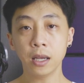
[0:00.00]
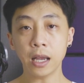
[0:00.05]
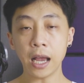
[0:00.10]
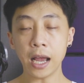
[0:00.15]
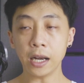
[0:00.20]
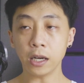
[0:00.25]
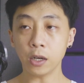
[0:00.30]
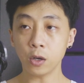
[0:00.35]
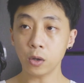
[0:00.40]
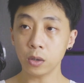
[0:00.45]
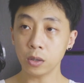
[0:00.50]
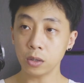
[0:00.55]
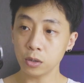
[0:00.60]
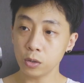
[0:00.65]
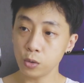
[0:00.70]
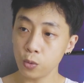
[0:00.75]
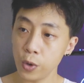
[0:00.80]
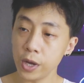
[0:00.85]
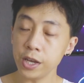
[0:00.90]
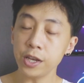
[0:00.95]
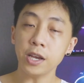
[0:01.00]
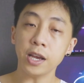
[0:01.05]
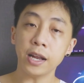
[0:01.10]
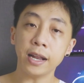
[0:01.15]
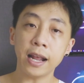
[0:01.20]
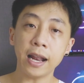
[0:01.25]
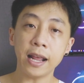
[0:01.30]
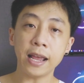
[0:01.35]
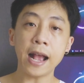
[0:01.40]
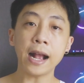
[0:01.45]
การเครื่องเหยื่อ
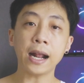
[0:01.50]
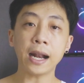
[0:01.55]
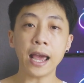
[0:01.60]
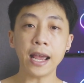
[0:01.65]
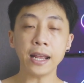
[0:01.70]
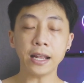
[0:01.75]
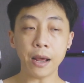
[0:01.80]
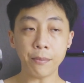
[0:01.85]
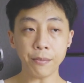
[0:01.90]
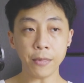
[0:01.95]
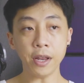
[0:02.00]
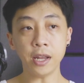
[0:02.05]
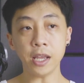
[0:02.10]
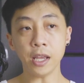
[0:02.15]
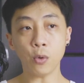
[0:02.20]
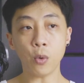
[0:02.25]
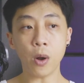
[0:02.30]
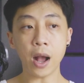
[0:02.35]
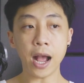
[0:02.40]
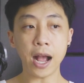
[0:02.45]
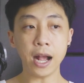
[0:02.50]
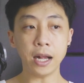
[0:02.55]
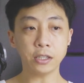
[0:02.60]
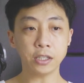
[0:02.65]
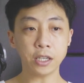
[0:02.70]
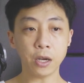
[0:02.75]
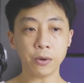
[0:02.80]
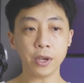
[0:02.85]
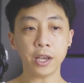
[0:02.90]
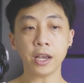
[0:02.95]
ในระยะใกล้ทำได้ดีกว่า
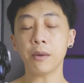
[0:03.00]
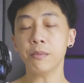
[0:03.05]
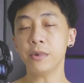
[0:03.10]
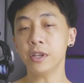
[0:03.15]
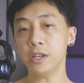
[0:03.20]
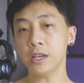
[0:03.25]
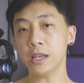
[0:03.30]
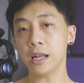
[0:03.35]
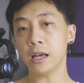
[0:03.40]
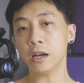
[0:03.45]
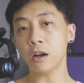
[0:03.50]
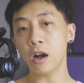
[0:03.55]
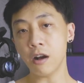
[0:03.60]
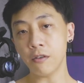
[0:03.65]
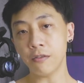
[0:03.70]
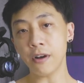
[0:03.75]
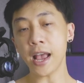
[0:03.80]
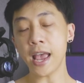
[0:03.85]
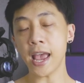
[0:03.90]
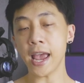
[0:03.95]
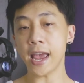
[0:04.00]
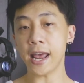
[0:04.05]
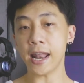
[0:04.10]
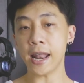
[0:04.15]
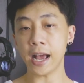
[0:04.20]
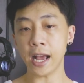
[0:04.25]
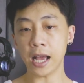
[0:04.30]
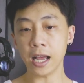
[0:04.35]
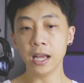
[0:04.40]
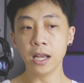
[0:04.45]
เจ้าเคกาบิจินแล้วก็อัลฟาแอร์
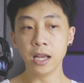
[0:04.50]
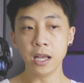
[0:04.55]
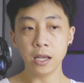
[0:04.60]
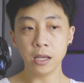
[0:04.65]
นะฮะ